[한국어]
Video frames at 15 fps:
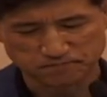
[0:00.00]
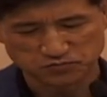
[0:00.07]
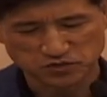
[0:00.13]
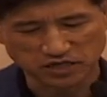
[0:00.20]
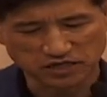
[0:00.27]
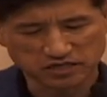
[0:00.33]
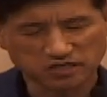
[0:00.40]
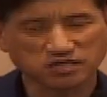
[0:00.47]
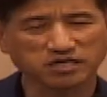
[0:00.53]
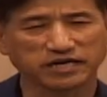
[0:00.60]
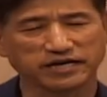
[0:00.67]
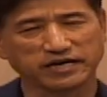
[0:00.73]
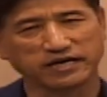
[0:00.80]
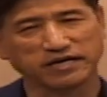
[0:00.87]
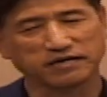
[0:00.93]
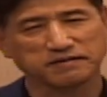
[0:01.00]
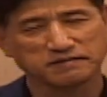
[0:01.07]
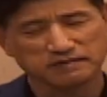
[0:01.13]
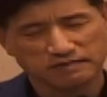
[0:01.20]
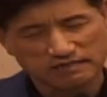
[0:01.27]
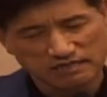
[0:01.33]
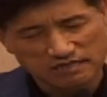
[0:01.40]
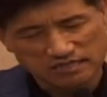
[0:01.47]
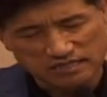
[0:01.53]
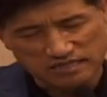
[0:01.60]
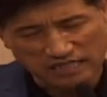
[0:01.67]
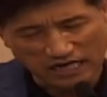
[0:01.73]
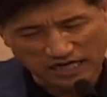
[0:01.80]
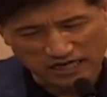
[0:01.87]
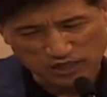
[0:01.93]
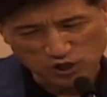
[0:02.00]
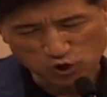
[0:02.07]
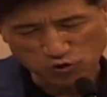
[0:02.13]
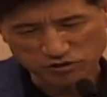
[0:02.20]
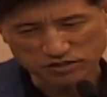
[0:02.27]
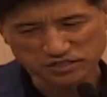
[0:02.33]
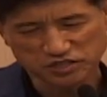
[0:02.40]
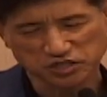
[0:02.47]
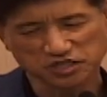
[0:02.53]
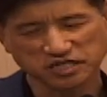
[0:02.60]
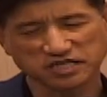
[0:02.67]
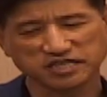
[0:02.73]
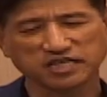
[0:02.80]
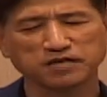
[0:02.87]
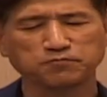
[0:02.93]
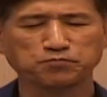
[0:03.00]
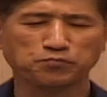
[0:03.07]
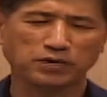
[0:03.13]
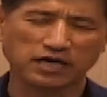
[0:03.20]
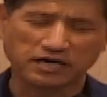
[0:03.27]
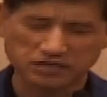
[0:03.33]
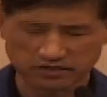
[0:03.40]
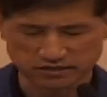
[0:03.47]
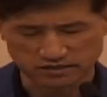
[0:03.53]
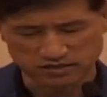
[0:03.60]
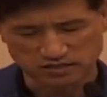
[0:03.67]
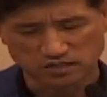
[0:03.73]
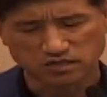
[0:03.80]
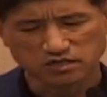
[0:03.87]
자, 이렇게 나뉘어지게 된 배경,